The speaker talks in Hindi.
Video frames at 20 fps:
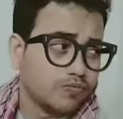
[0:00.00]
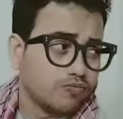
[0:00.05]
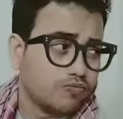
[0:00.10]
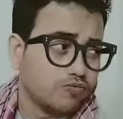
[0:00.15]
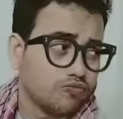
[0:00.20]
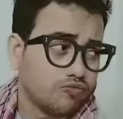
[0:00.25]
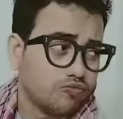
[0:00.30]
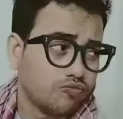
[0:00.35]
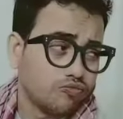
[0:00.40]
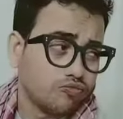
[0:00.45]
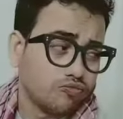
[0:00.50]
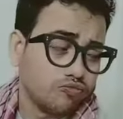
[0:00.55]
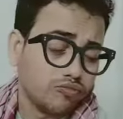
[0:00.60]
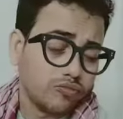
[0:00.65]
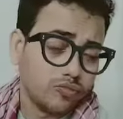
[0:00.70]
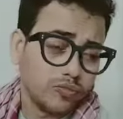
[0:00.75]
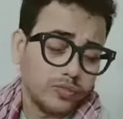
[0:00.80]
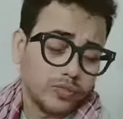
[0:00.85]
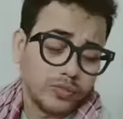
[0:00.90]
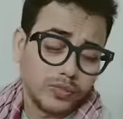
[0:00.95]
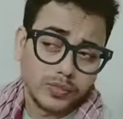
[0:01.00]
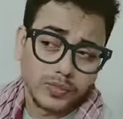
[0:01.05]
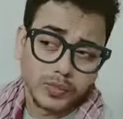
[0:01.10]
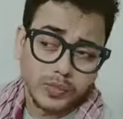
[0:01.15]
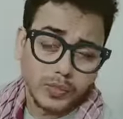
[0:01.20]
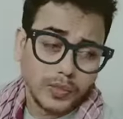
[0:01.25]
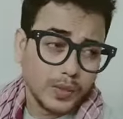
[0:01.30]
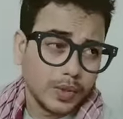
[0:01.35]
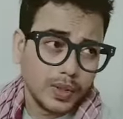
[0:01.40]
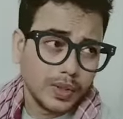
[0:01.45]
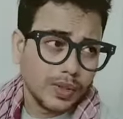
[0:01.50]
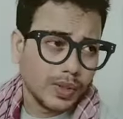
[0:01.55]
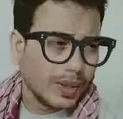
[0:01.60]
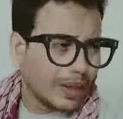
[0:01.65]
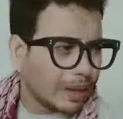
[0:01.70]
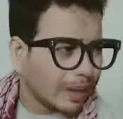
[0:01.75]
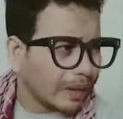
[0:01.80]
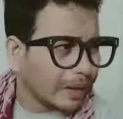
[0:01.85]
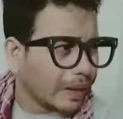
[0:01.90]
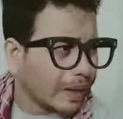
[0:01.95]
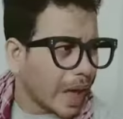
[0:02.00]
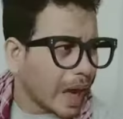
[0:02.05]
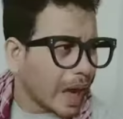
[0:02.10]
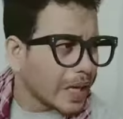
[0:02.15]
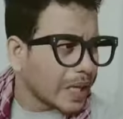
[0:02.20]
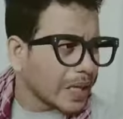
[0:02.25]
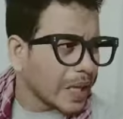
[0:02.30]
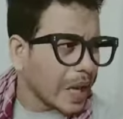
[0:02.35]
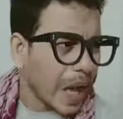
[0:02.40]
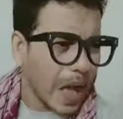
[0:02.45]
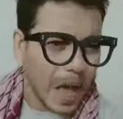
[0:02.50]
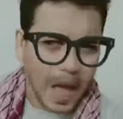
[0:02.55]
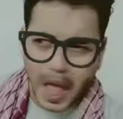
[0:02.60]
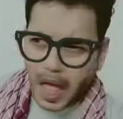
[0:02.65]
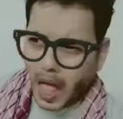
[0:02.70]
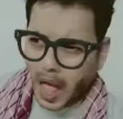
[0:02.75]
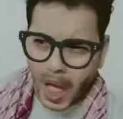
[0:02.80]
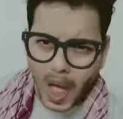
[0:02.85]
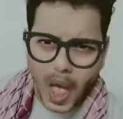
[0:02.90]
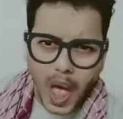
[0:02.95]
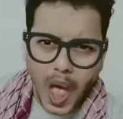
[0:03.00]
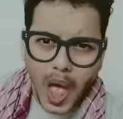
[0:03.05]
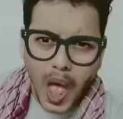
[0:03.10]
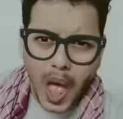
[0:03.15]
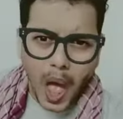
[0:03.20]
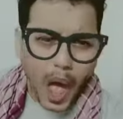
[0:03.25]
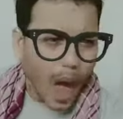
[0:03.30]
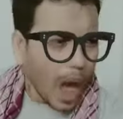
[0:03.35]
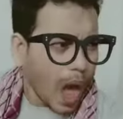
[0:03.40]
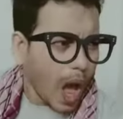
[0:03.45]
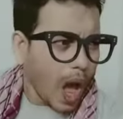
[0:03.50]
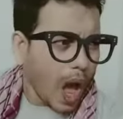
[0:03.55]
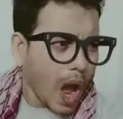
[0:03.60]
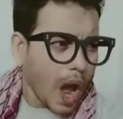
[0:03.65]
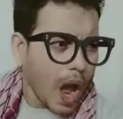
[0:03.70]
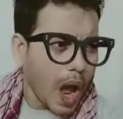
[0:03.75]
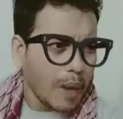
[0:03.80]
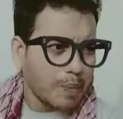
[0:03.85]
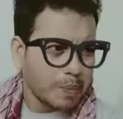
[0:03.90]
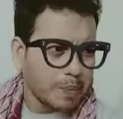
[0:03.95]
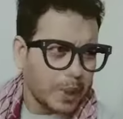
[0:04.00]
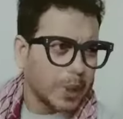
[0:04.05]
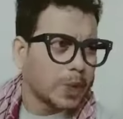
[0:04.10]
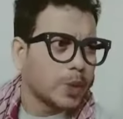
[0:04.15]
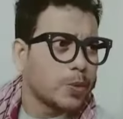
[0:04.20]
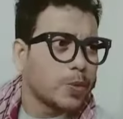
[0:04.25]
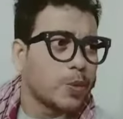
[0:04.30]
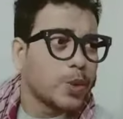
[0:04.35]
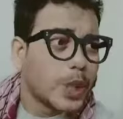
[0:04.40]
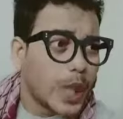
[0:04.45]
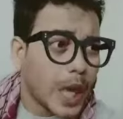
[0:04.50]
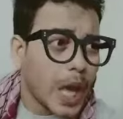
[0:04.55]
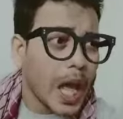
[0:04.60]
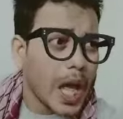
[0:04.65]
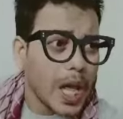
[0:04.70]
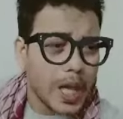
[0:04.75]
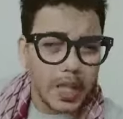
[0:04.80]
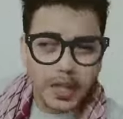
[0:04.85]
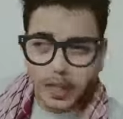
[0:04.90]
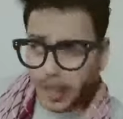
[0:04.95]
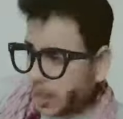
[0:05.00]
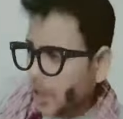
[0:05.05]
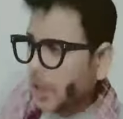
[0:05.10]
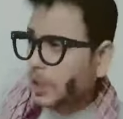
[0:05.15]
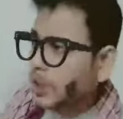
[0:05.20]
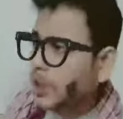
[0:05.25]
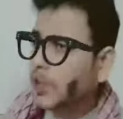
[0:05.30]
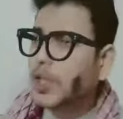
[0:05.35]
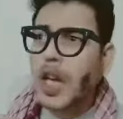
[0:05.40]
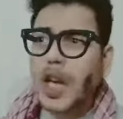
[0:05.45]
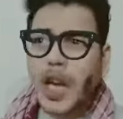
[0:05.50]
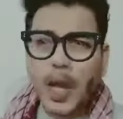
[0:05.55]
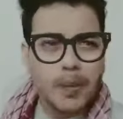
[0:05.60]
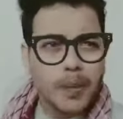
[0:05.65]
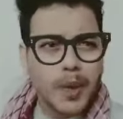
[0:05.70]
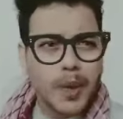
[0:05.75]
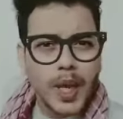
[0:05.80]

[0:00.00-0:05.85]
क्या है धनिया बोलो धनिया मेरा नाम तो पुदीना है धनिया इसका नाम है